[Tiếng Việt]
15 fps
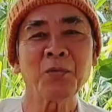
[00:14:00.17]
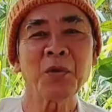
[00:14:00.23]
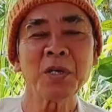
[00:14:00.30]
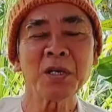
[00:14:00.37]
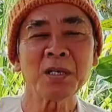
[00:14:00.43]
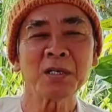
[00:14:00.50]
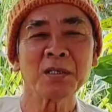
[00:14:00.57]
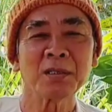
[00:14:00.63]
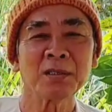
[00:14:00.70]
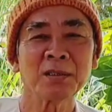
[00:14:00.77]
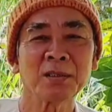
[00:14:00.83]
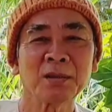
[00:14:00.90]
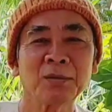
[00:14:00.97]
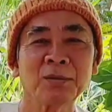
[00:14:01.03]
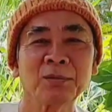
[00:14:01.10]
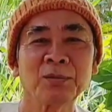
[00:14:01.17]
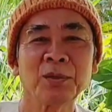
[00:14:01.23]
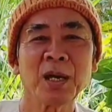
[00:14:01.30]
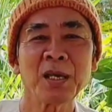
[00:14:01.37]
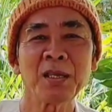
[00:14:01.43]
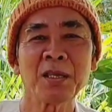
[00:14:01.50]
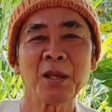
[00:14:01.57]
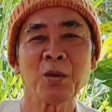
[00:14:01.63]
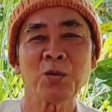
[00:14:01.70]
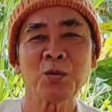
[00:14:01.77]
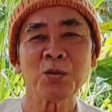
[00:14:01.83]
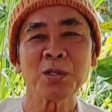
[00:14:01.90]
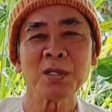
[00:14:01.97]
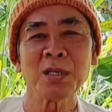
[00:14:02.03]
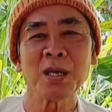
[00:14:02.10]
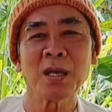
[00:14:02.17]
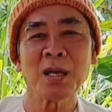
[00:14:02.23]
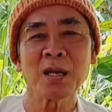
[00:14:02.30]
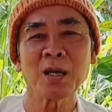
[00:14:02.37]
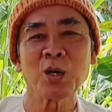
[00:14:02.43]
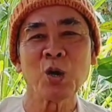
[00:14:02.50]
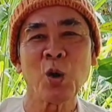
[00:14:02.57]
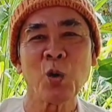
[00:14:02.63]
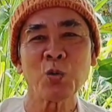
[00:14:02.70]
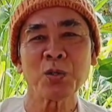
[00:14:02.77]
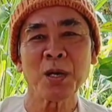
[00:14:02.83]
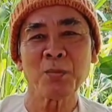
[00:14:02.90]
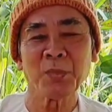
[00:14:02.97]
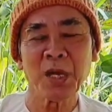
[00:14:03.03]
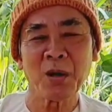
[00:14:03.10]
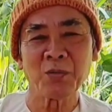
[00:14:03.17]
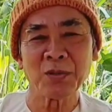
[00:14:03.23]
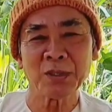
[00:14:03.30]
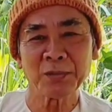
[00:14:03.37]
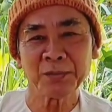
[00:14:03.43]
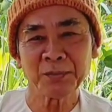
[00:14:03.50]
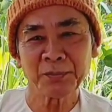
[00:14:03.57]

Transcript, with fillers: hết phước phải chịu là khổ trầm trọng